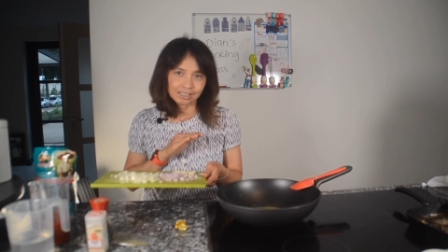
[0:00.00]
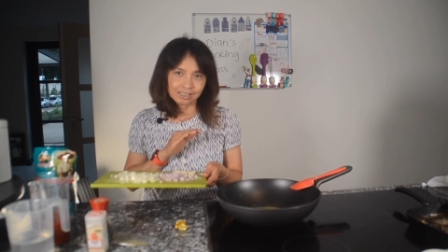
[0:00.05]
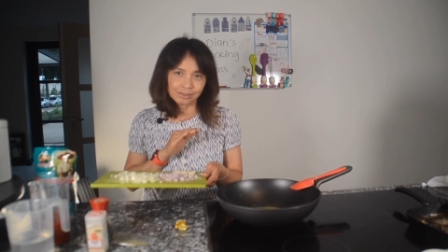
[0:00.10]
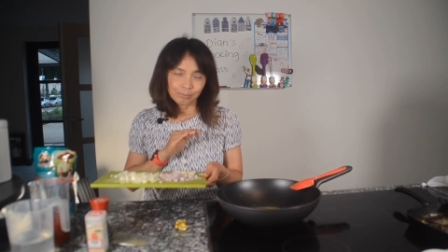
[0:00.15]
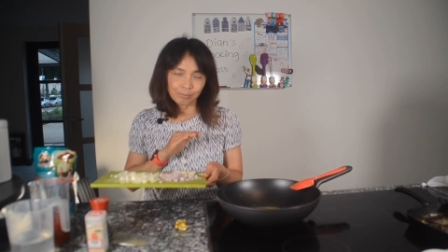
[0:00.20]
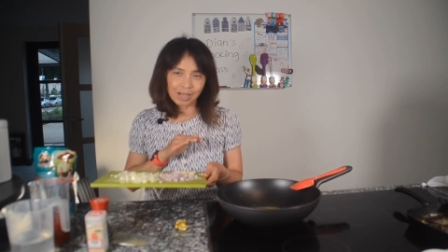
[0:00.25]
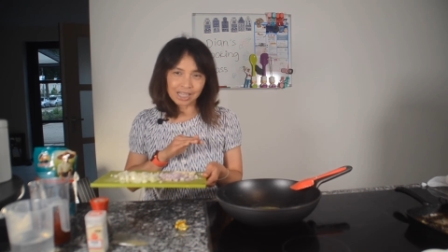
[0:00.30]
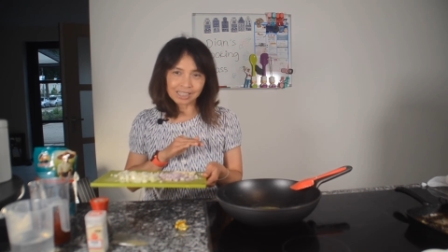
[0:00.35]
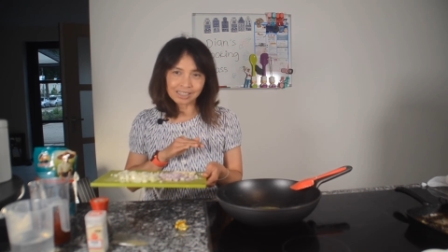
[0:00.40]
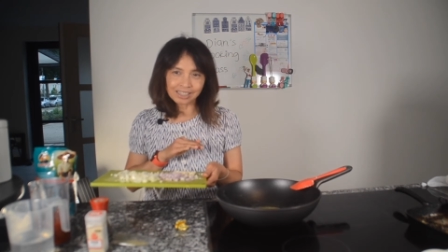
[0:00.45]

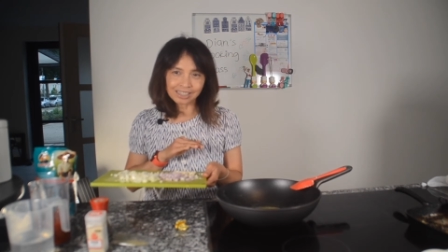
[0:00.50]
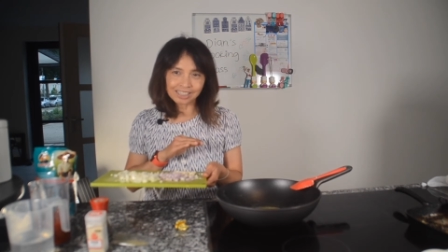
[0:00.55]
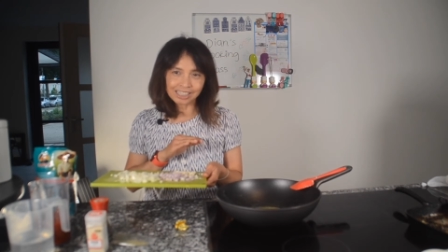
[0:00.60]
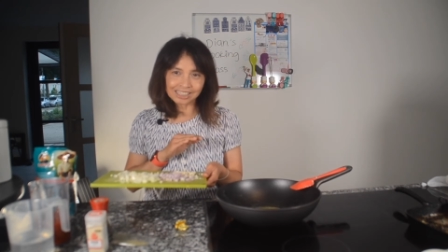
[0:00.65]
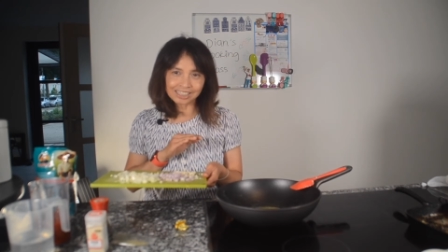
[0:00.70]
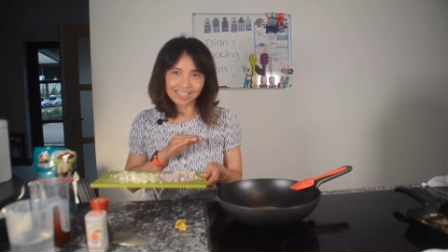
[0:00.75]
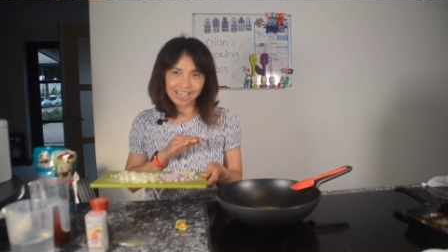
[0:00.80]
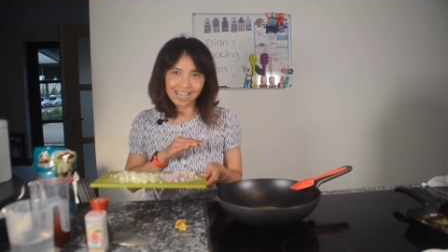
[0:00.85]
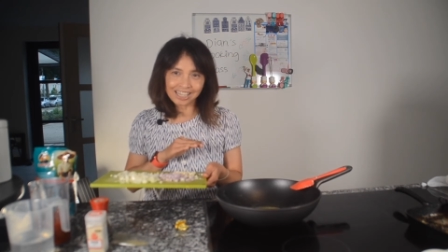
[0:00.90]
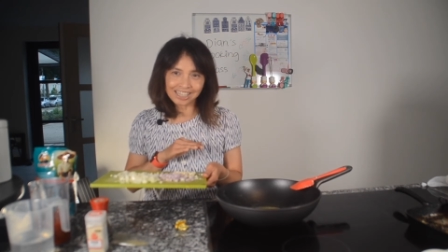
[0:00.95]

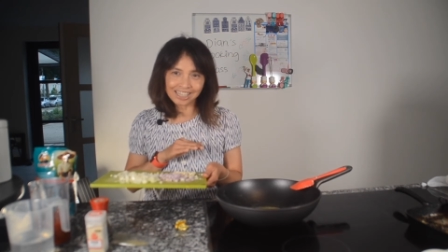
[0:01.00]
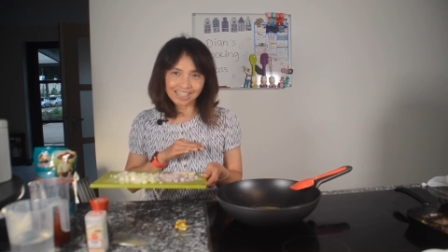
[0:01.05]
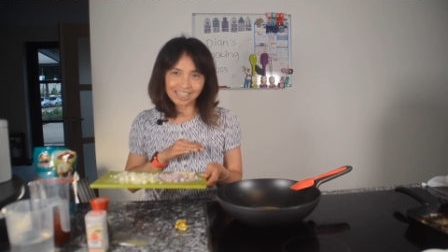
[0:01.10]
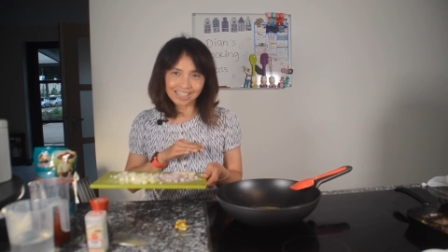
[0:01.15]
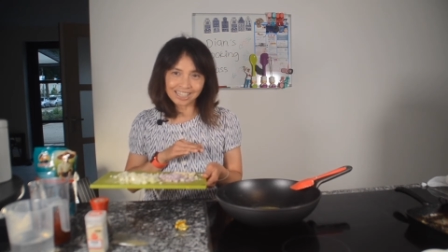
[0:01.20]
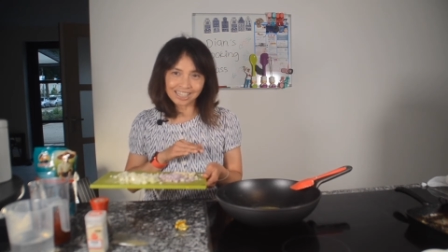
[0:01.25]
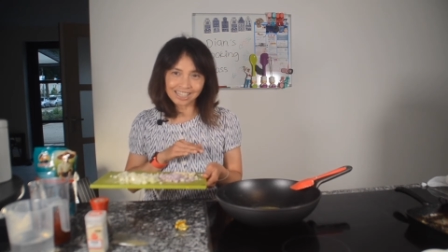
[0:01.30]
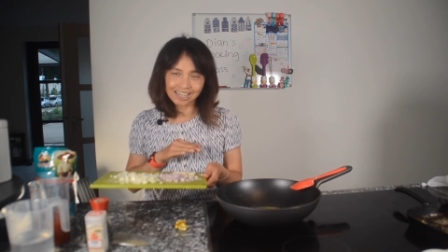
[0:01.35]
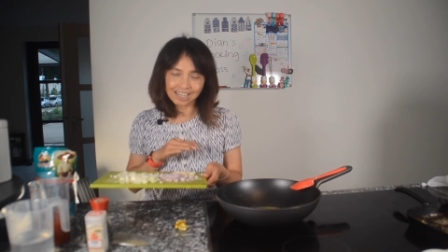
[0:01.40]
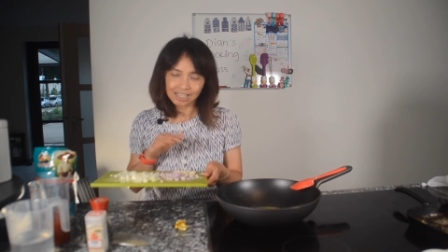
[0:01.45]
butternya
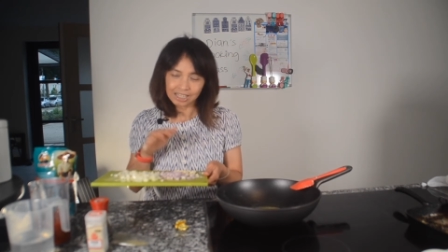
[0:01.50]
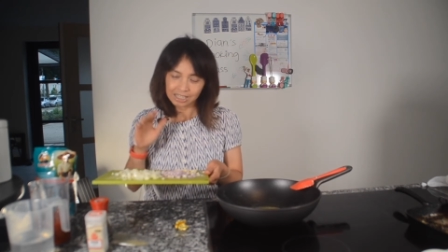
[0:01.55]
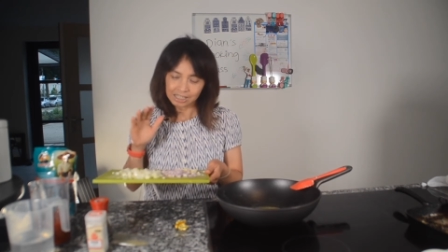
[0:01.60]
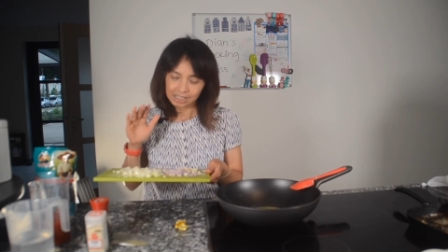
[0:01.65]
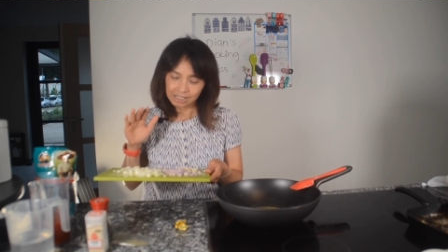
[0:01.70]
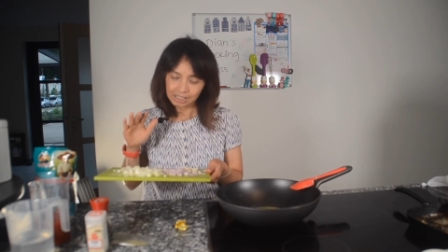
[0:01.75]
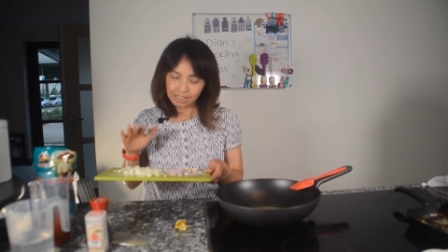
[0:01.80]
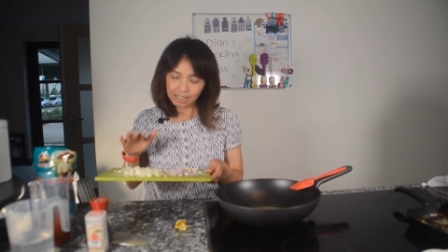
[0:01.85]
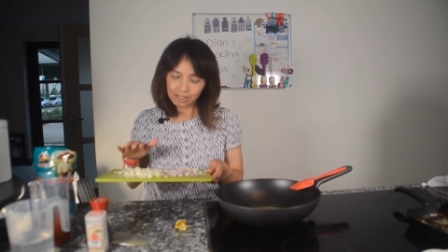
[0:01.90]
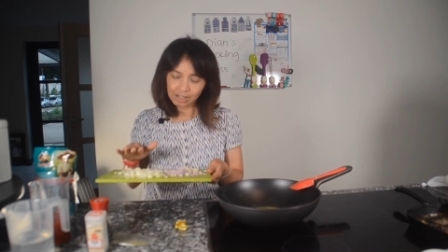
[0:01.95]
cair,
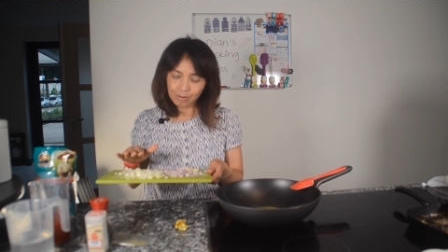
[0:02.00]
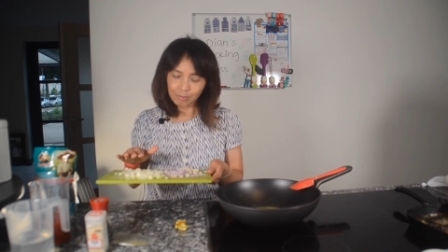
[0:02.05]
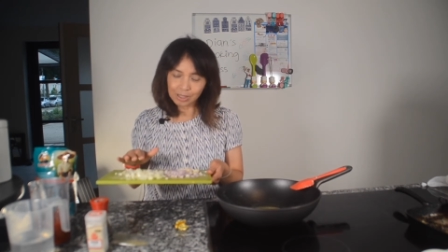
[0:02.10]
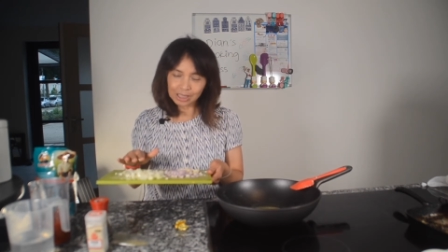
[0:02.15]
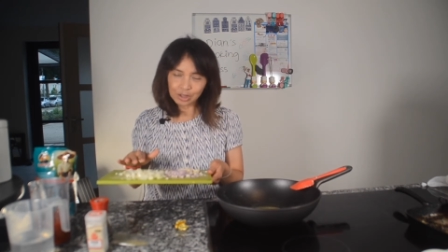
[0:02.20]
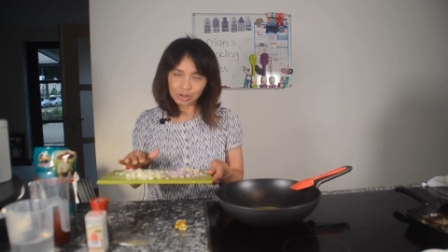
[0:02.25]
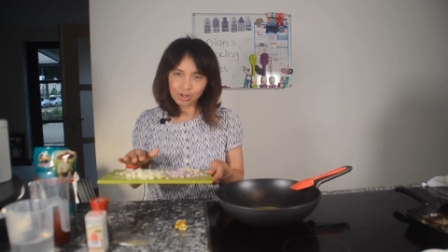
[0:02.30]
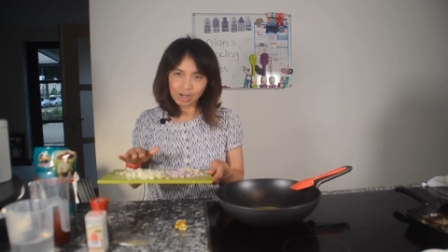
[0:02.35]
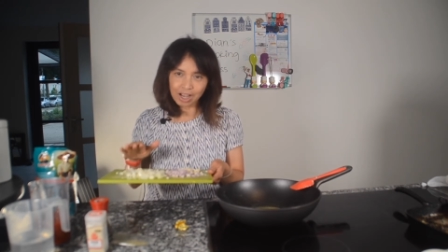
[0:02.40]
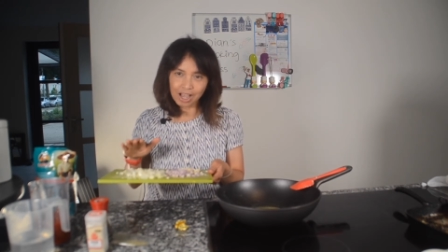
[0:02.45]
kita
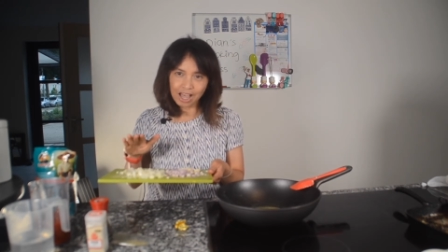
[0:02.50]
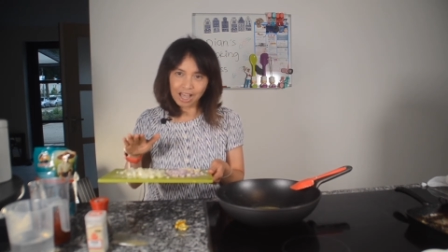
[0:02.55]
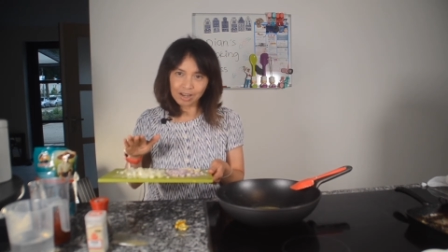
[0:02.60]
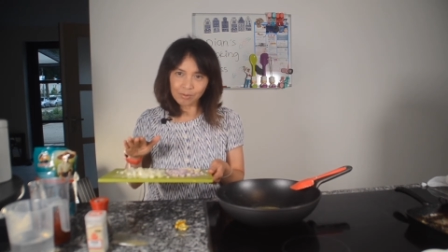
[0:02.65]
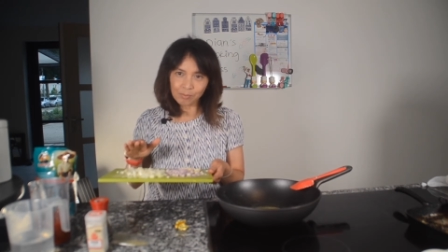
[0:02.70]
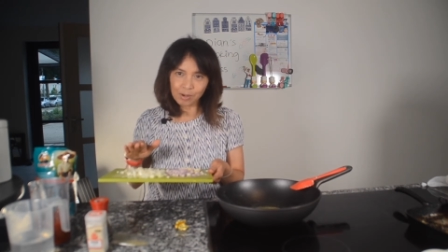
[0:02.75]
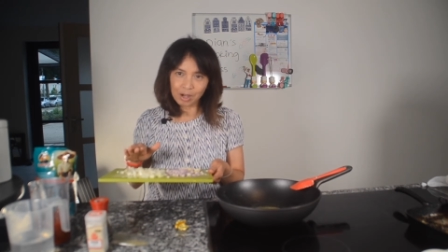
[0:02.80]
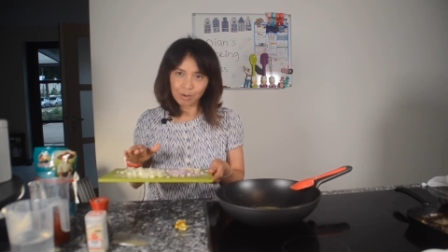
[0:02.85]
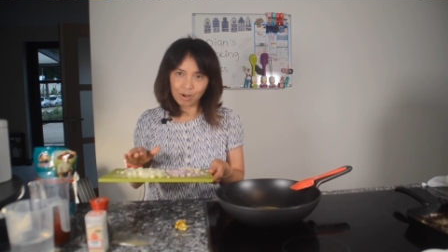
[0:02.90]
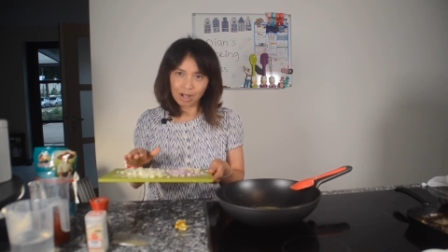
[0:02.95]

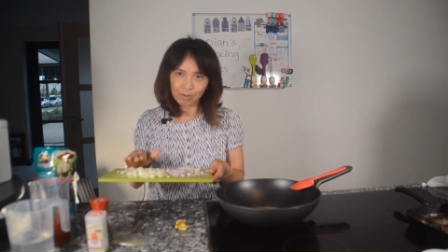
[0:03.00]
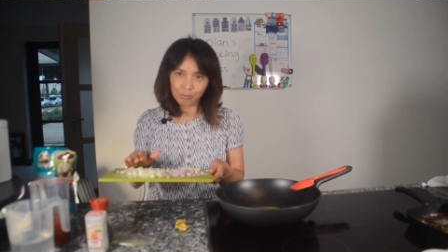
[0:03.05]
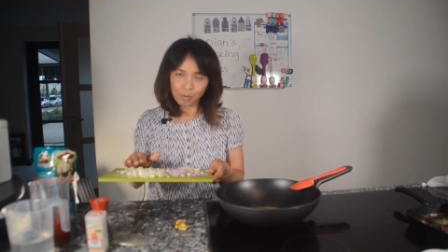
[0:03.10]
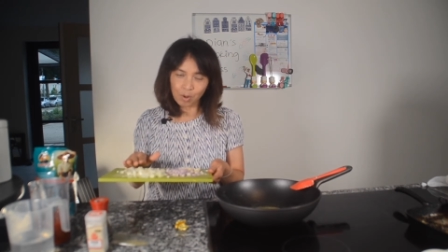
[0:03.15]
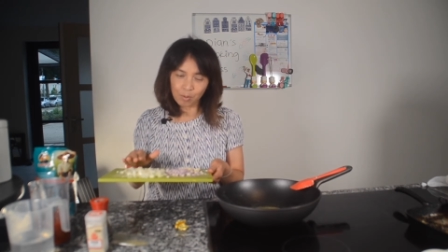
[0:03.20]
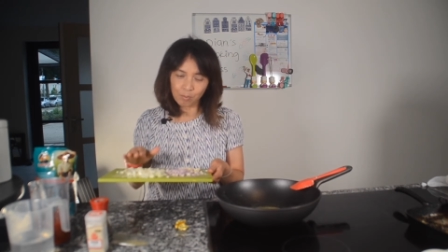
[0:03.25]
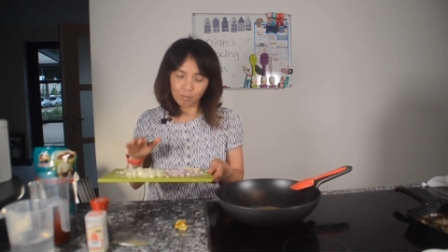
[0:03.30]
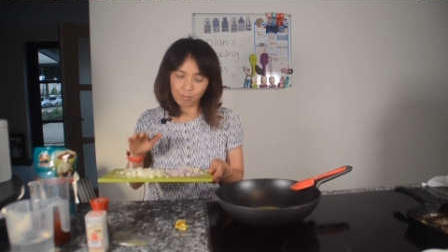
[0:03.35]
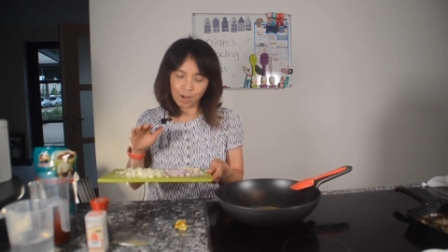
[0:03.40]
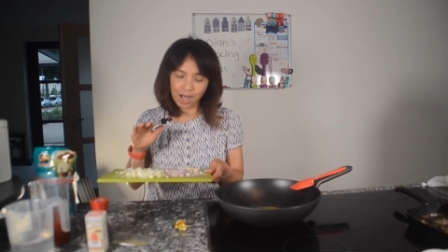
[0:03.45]
masukkan bawang
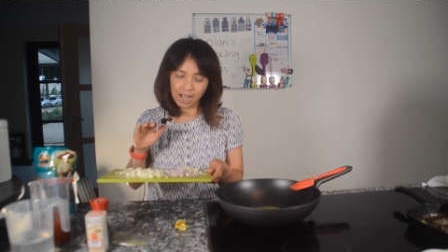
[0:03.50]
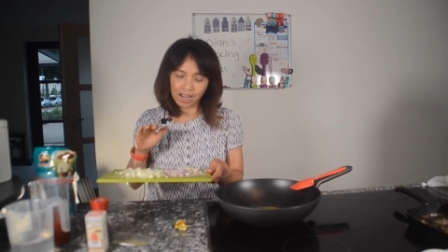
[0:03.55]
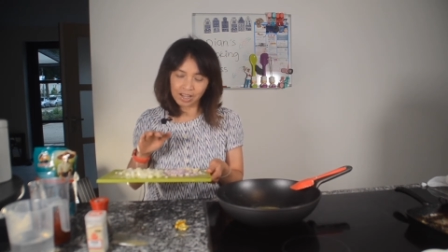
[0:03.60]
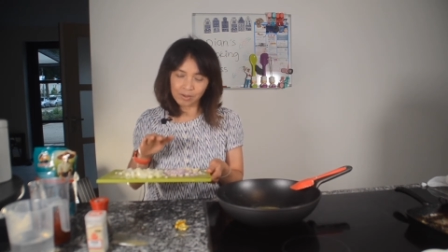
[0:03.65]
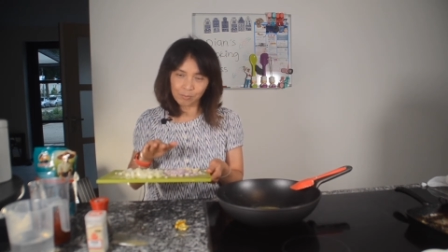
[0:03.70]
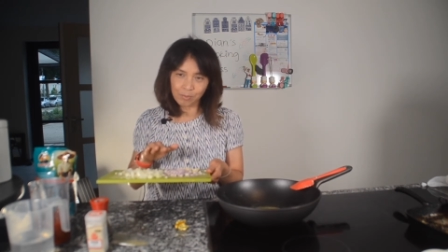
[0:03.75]
bombay,